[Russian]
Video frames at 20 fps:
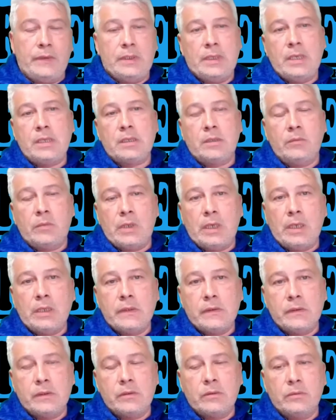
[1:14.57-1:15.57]
Ведь здесь
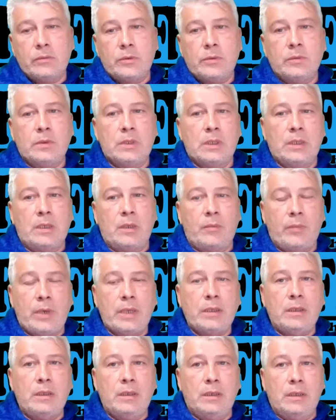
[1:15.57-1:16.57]
собрались, в общем-то,
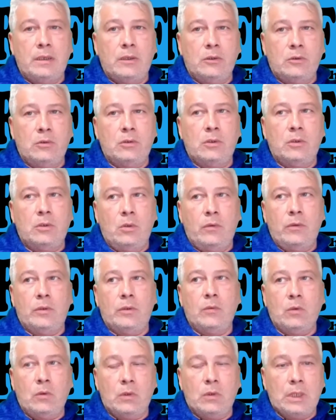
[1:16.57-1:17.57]
карпятники, которые
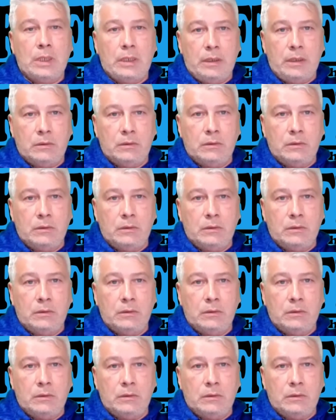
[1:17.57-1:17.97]
ловят много лет.